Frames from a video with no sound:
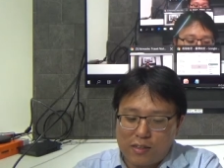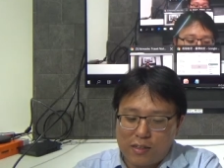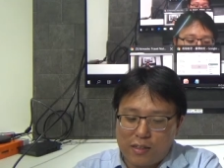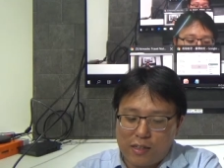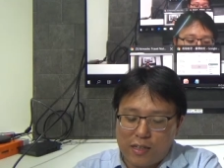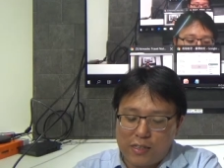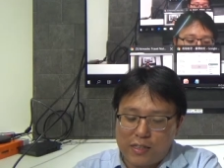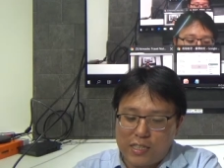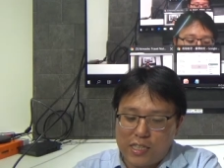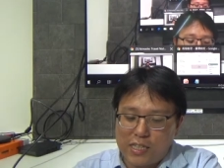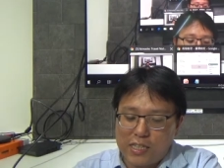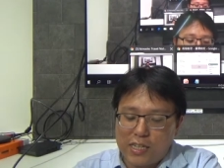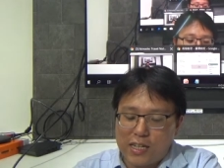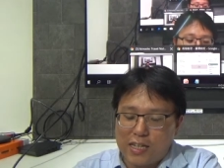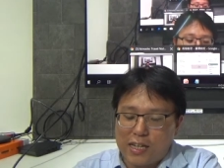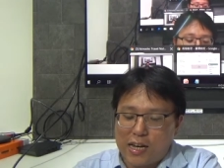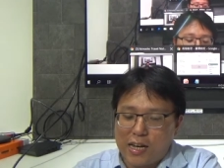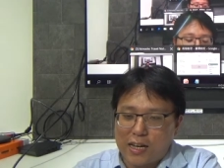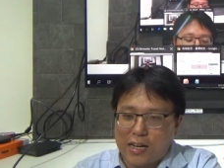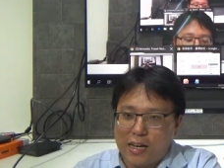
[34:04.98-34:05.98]
以经
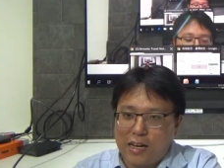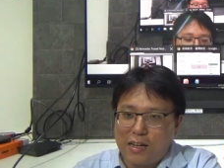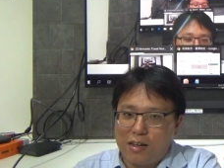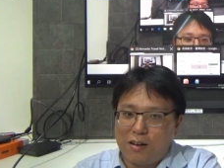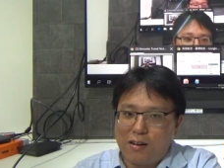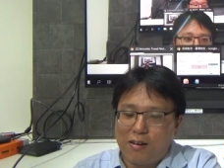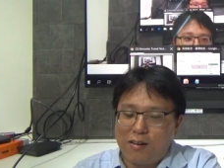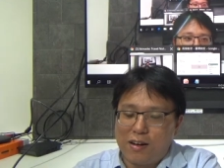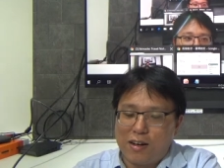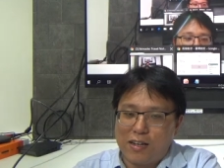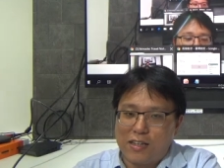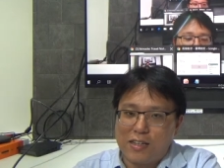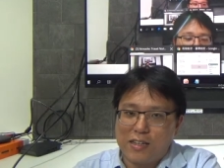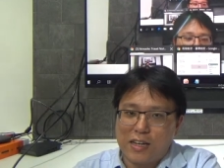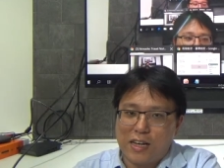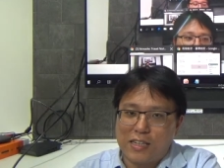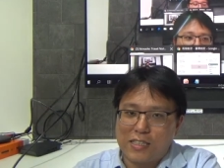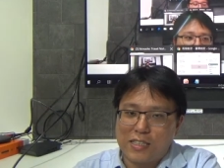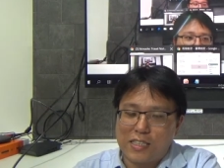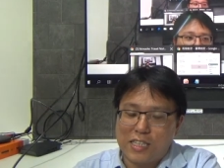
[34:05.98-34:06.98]
验来看的话，应
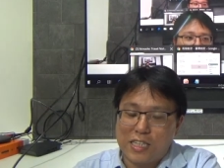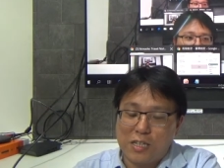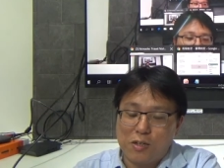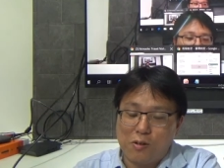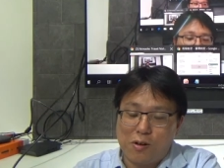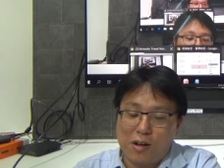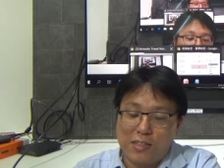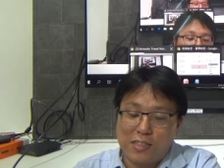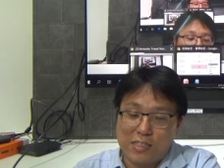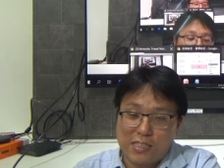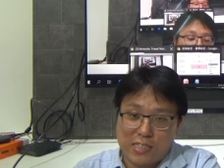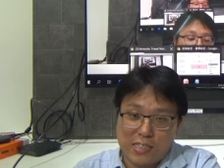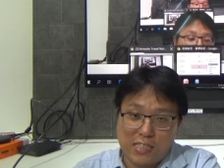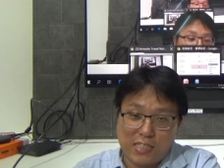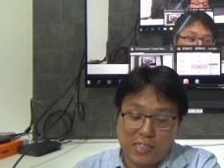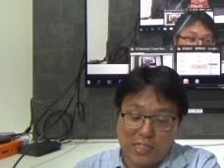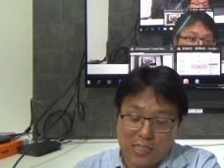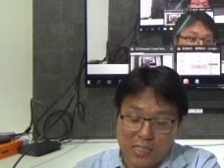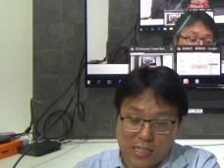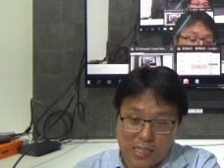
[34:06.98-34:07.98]
该是一万
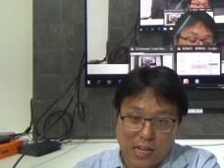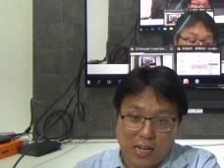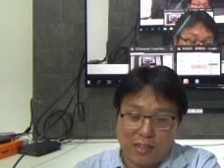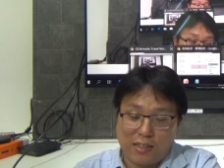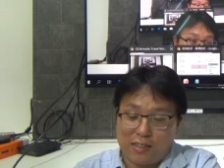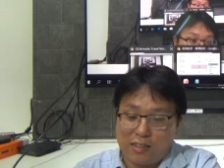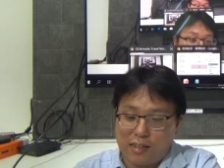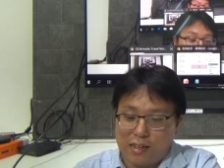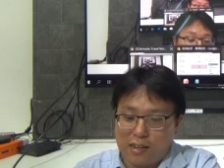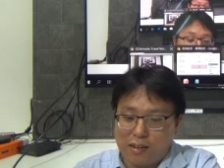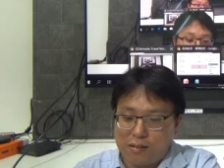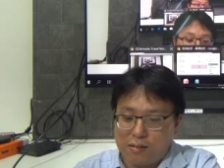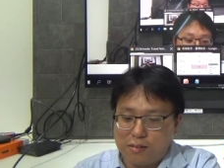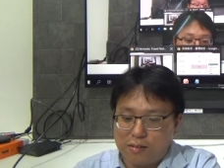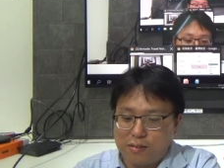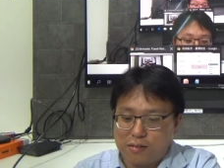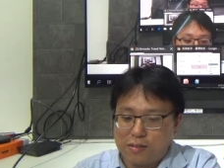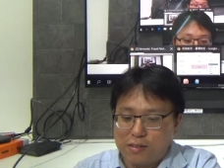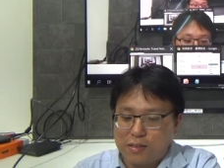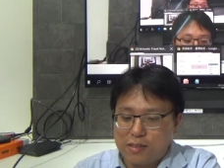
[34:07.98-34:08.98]
四以上的啦，哈。